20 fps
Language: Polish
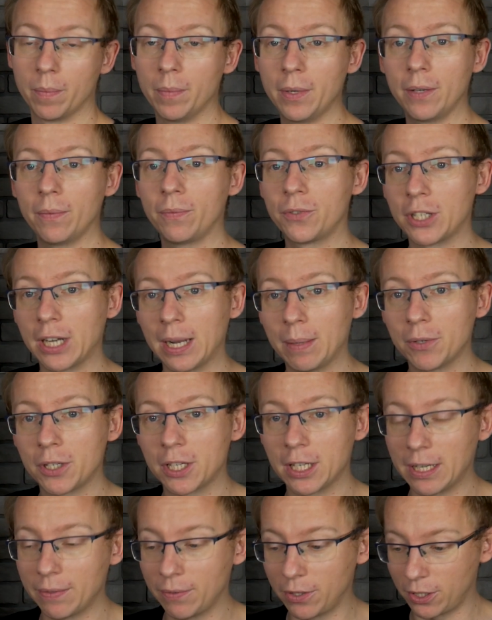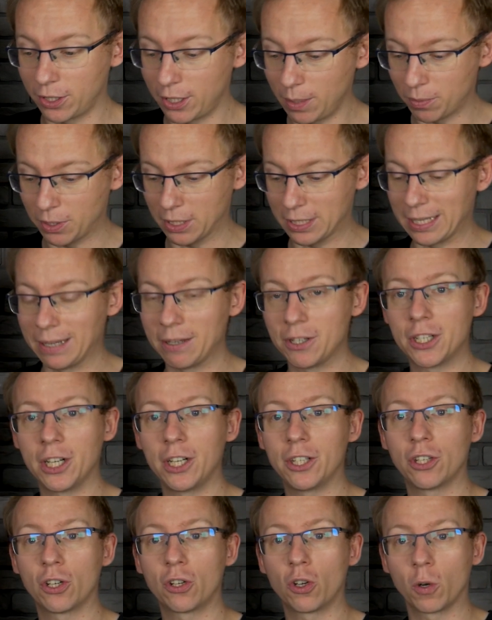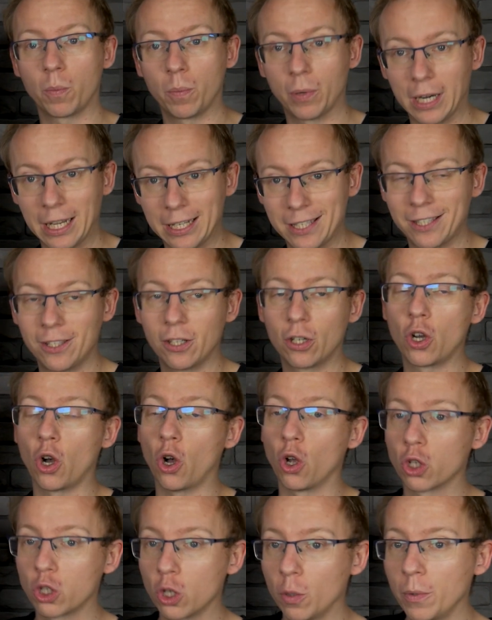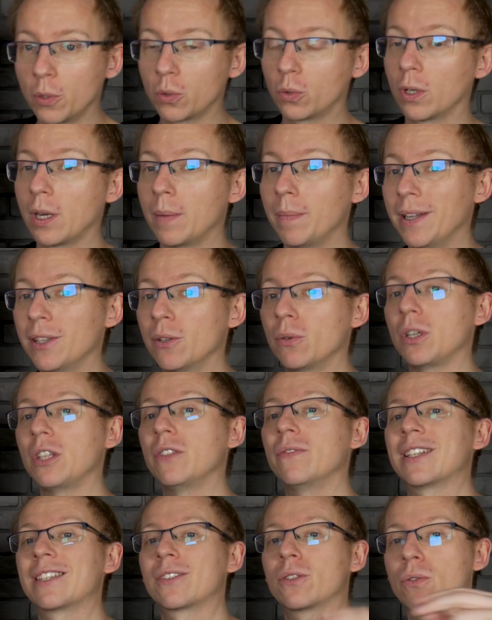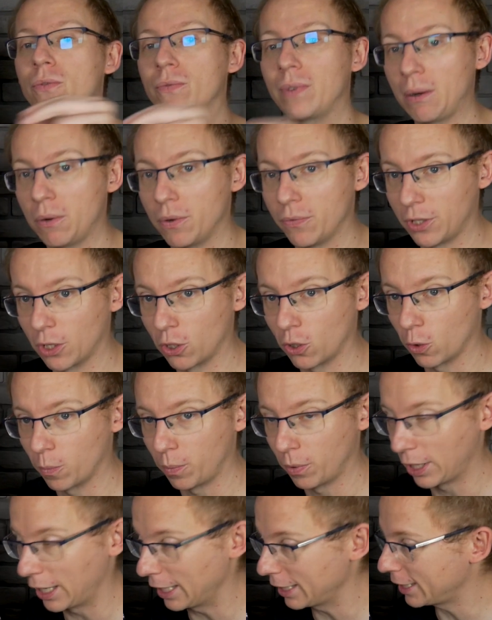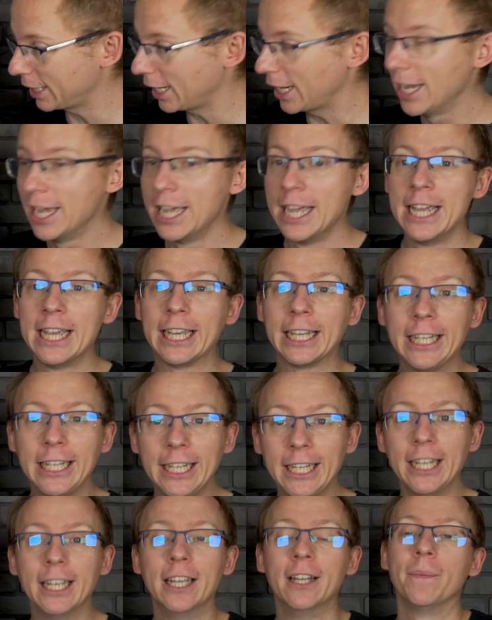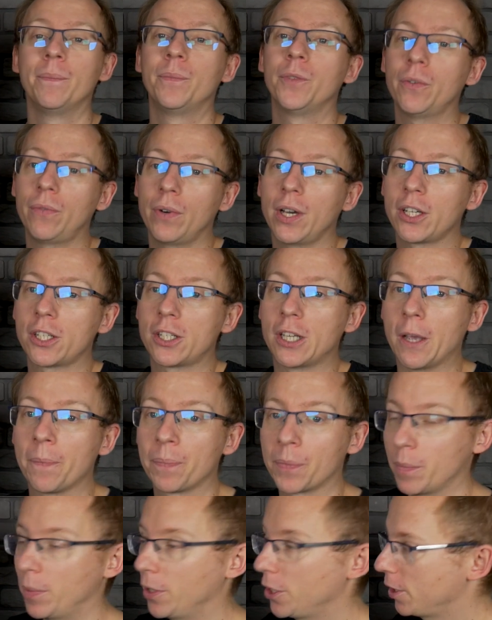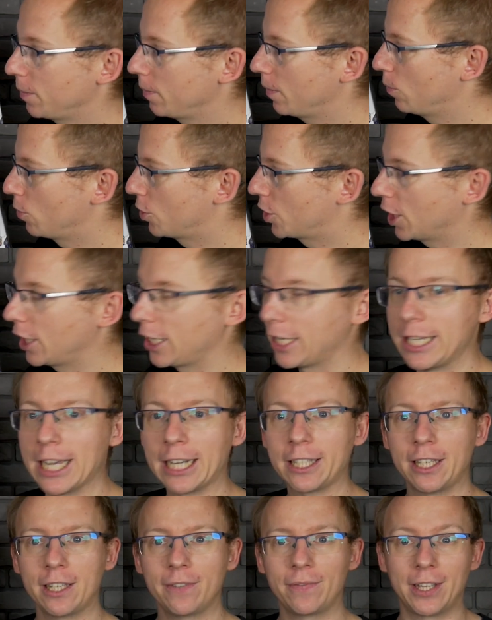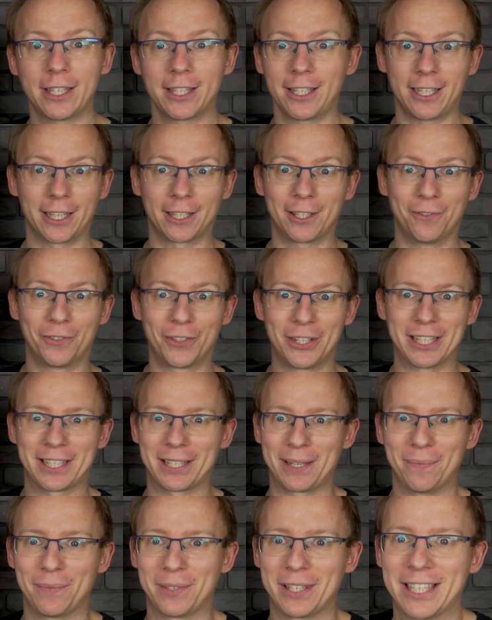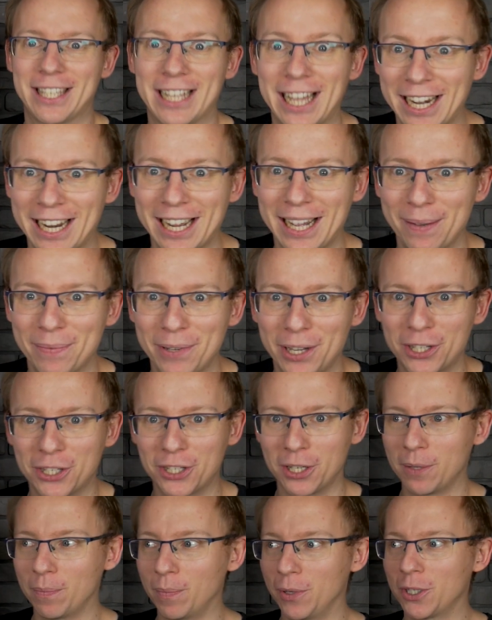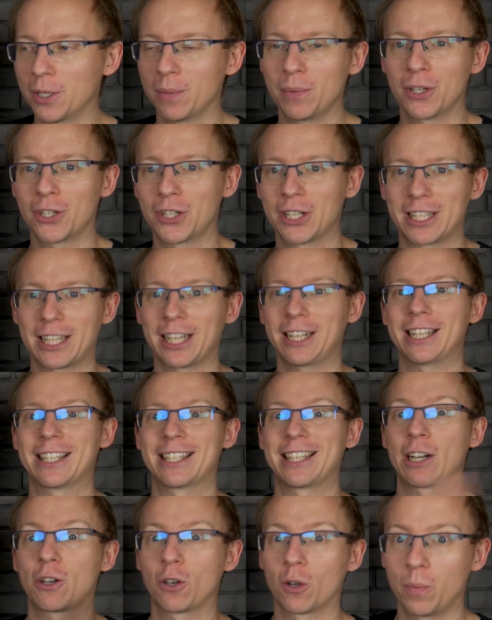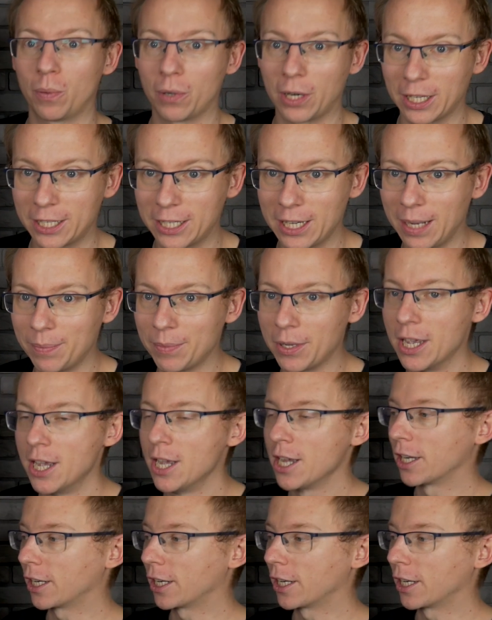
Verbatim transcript: My wcielamy się nawet nie przedstawicieli tych korporacji, tylko osoby, które będą inwestowały w te korporacje i no właśnie, będziemy musieli jak najwięcej na tym wszystkim zarabiać, czyli będziemy jeszcze stali za korporacjami.